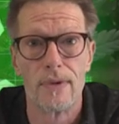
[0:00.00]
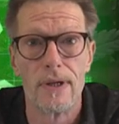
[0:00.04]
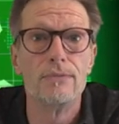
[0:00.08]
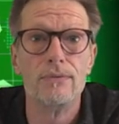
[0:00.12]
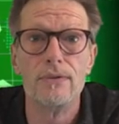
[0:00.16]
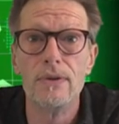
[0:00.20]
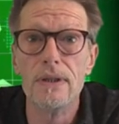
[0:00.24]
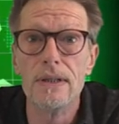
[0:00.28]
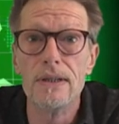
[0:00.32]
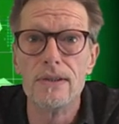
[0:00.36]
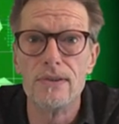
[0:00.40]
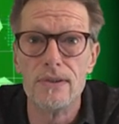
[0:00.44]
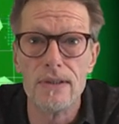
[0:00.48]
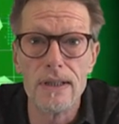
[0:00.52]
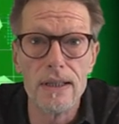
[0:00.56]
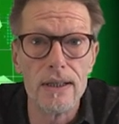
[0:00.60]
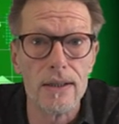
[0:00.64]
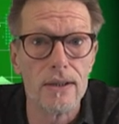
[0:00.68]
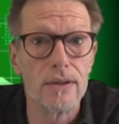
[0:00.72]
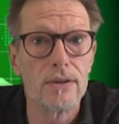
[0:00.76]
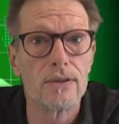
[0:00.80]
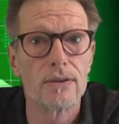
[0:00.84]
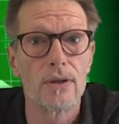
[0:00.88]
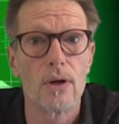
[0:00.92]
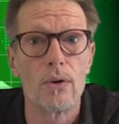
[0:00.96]
Wie ihr
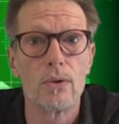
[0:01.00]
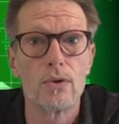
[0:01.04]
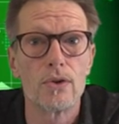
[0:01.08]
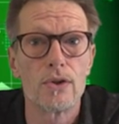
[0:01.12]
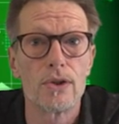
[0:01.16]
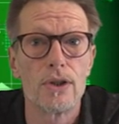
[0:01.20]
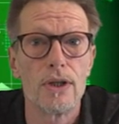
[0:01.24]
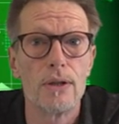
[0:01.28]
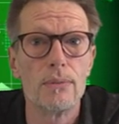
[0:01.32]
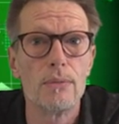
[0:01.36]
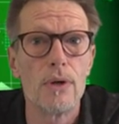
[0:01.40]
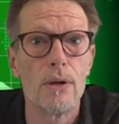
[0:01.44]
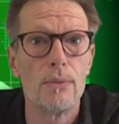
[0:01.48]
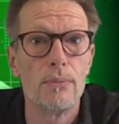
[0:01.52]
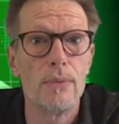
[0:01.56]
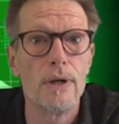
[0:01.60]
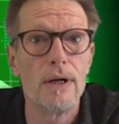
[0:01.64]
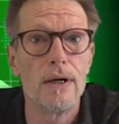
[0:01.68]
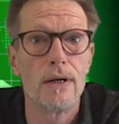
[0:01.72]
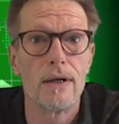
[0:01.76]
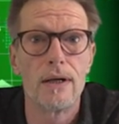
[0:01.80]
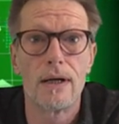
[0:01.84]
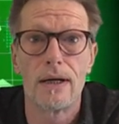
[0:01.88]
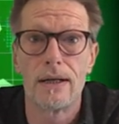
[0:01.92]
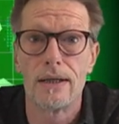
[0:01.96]
seht, trauen sich immer
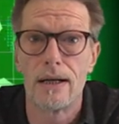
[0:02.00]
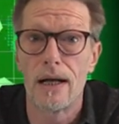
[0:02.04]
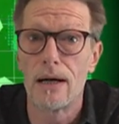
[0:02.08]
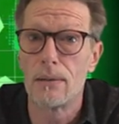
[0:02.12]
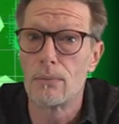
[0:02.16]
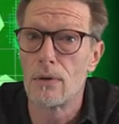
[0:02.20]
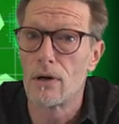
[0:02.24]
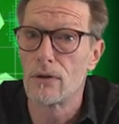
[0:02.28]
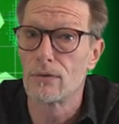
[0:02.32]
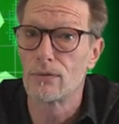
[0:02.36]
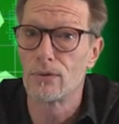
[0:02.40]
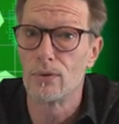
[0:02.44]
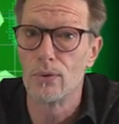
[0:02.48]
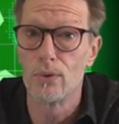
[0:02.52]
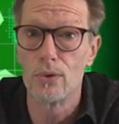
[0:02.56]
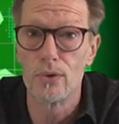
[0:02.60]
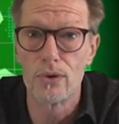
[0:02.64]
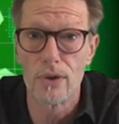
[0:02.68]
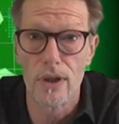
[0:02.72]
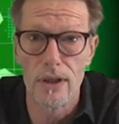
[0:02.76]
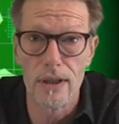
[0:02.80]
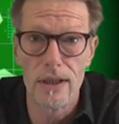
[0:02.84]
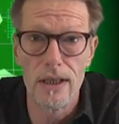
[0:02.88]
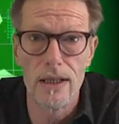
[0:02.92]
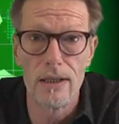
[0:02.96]
mehr an namhaften
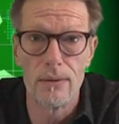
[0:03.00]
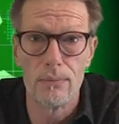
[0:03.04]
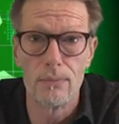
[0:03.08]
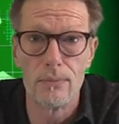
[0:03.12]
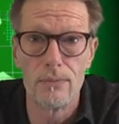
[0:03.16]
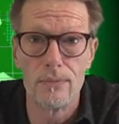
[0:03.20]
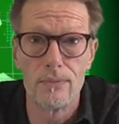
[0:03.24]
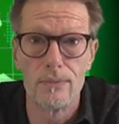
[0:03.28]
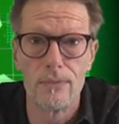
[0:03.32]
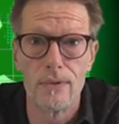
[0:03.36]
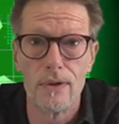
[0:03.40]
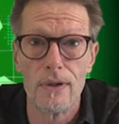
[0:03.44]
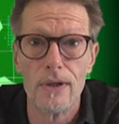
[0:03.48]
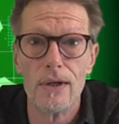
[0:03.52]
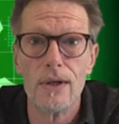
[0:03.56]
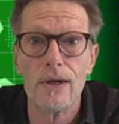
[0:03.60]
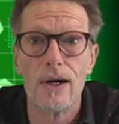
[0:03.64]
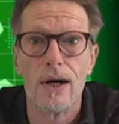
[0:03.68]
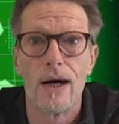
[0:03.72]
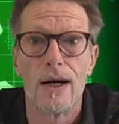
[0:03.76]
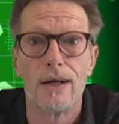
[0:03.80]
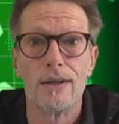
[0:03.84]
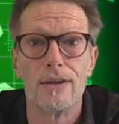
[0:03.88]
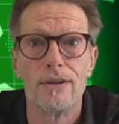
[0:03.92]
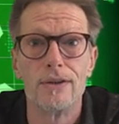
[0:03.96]
Unternehmen
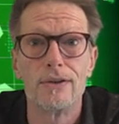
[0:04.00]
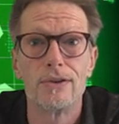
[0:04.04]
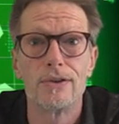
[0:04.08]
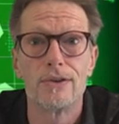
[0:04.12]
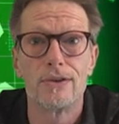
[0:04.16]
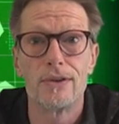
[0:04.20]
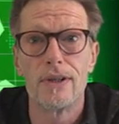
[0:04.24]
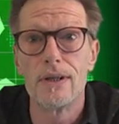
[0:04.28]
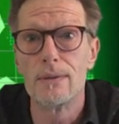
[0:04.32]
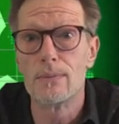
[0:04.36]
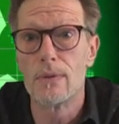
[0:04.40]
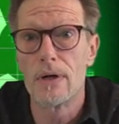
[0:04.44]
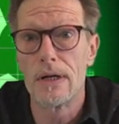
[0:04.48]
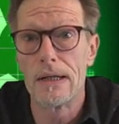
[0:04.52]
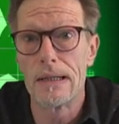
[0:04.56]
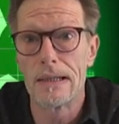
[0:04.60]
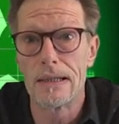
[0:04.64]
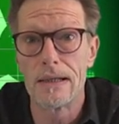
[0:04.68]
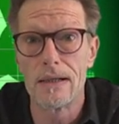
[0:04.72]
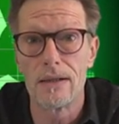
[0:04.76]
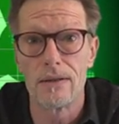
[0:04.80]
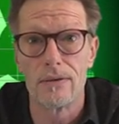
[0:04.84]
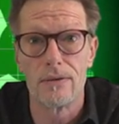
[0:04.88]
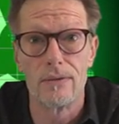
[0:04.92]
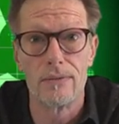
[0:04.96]
an dieses Thema
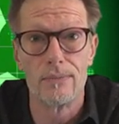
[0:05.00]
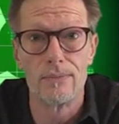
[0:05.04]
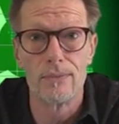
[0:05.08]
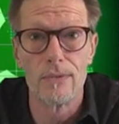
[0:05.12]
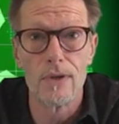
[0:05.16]
heran,